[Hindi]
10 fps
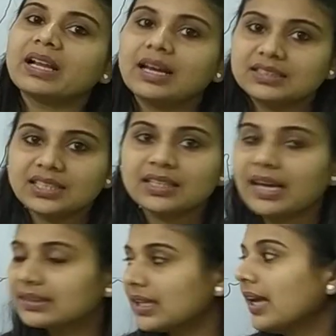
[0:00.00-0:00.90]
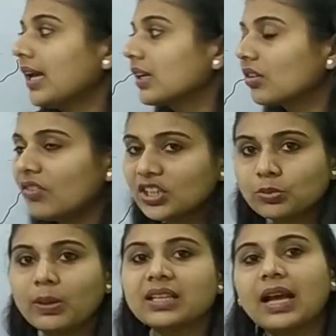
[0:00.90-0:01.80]
भर अधिक रहता है यानी कि
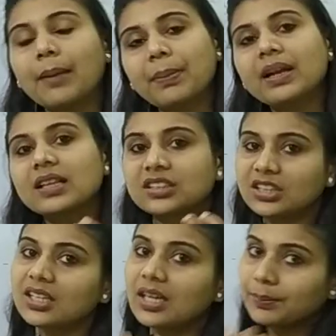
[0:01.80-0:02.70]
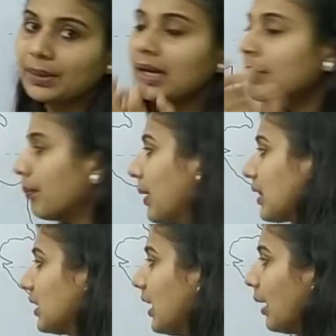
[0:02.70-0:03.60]
वर्ष भर यहाँ पर अत्यधिक गर्मी
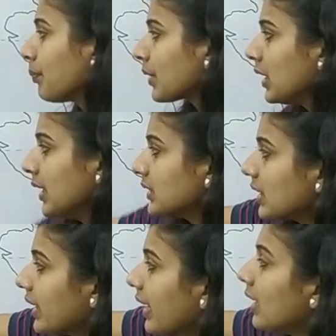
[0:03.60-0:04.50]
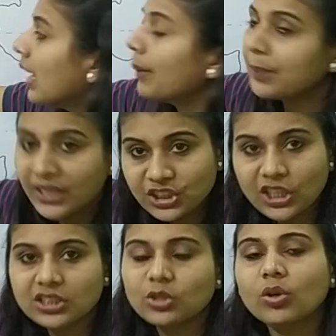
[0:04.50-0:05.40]
पड़ती है इसलिए हम इस
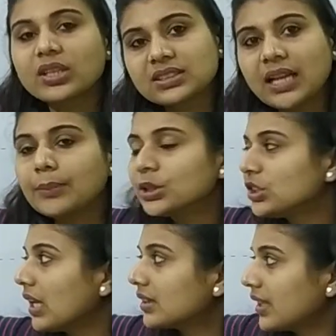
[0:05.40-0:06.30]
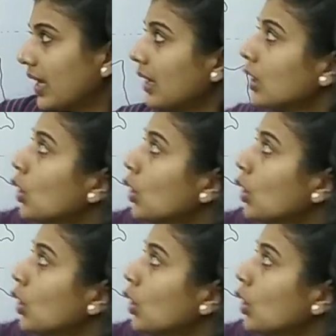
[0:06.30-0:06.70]
क्षेत्र को किस नाम से जानते हैं